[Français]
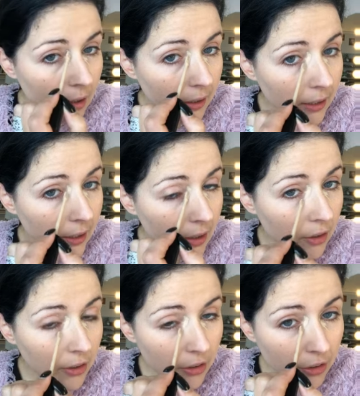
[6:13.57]
et
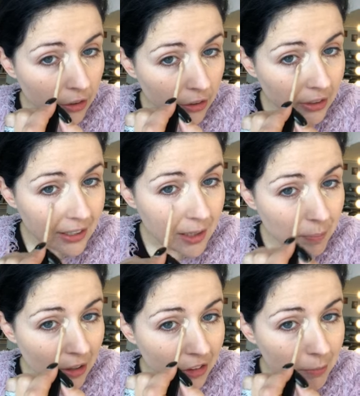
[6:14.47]
euh, qui est
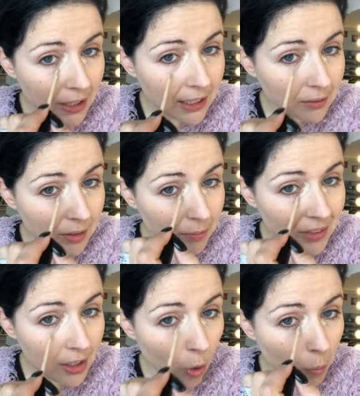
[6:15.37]
parfaitement
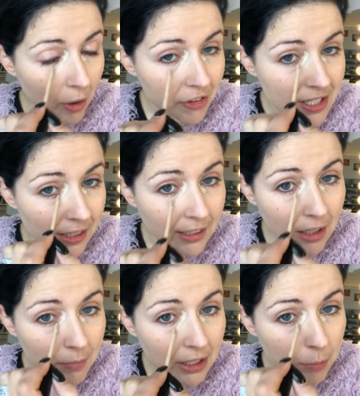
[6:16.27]
adapté aux professionnels,
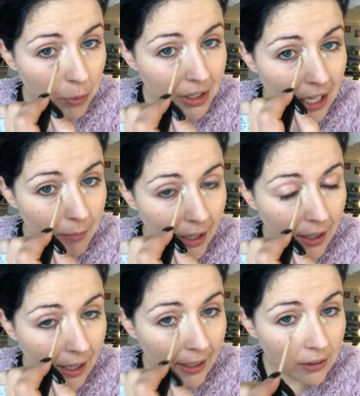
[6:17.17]
mais qui peut également
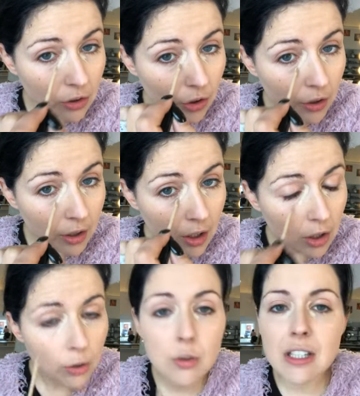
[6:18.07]
être
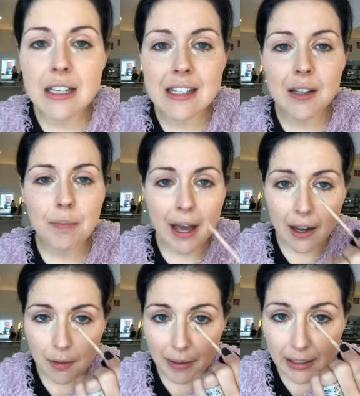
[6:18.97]
utilisé
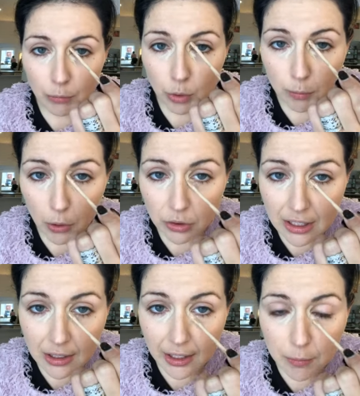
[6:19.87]
par Madame Tout le Monde
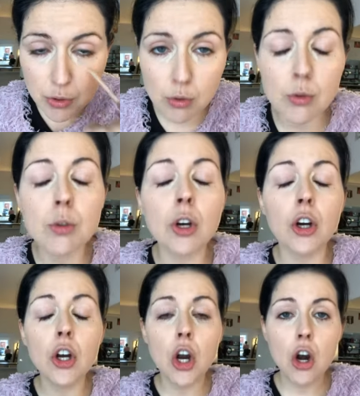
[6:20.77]
qui tripe sur
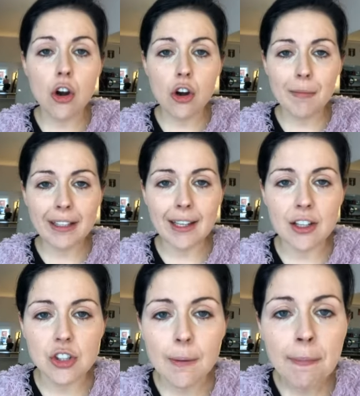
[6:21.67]
le
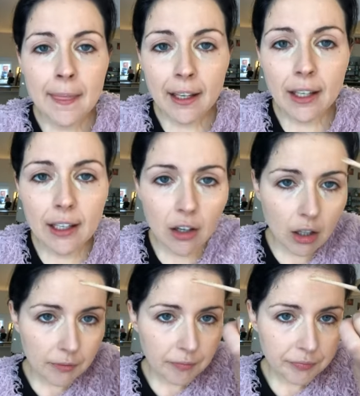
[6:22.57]
maquillage. Et
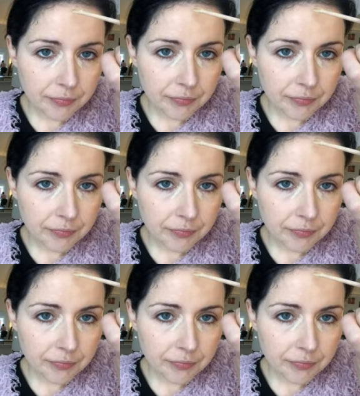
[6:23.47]
là,